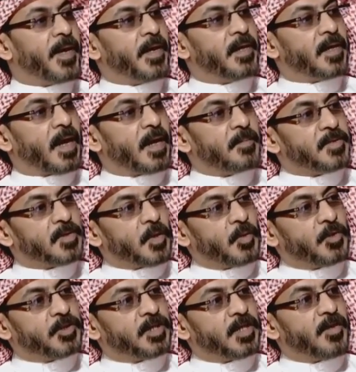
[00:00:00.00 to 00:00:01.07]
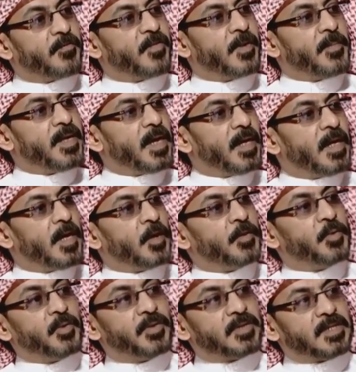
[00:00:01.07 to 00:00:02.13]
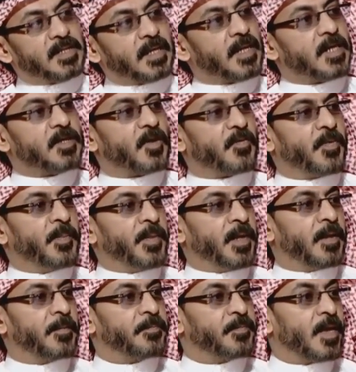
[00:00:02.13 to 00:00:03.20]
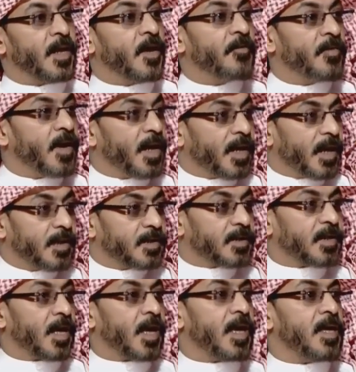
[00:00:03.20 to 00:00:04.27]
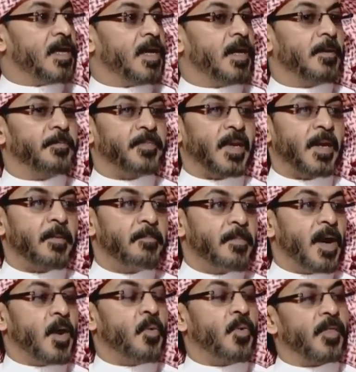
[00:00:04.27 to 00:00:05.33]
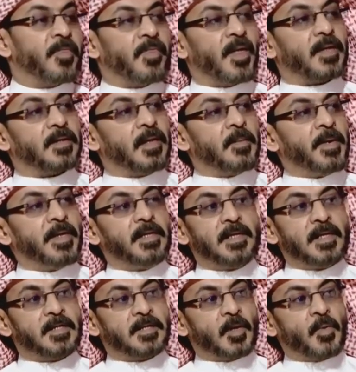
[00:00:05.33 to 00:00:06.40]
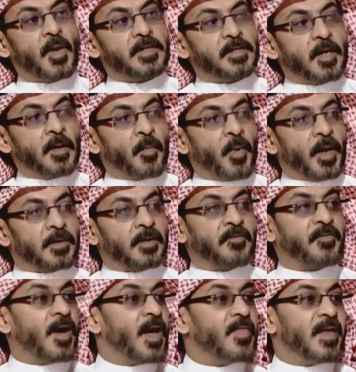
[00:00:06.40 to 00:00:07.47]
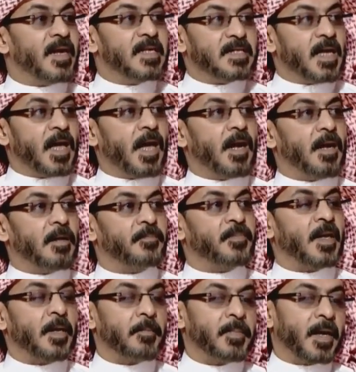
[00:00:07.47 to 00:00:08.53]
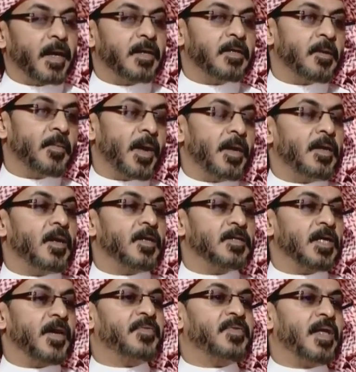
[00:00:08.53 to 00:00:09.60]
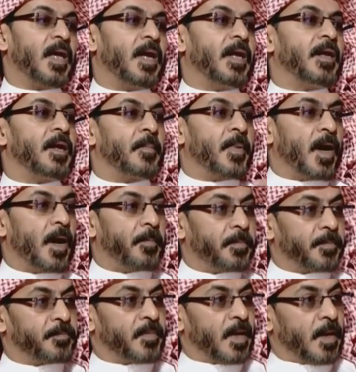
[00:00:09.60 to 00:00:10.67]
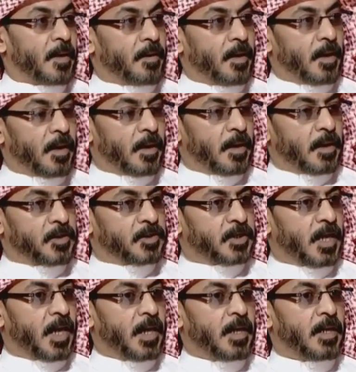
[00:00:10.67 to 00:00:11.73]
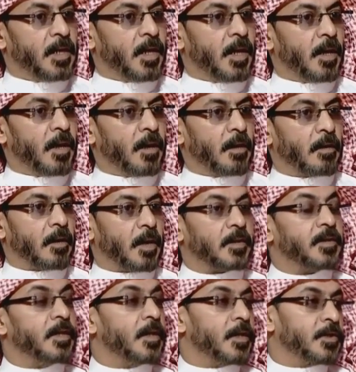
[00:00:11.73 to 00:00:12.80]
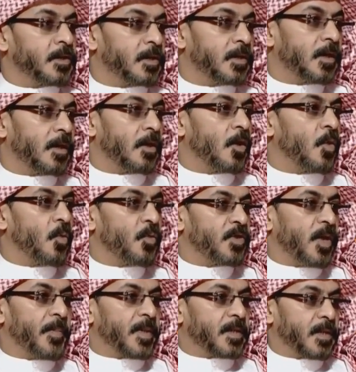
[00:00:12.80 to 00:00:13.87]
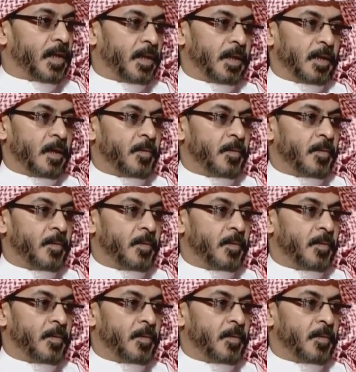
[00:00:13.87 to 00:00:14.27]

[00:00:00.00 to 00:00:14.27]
بين 25% إلى حدود 19% فلك أن تتخيل ما هو الضغط المعيشي اللي سيواجه المواطن فهذا ليس حل بقدر ما أنه سيفتح علينا باب آه، إشكالية خطيرة جدا وثبت يعني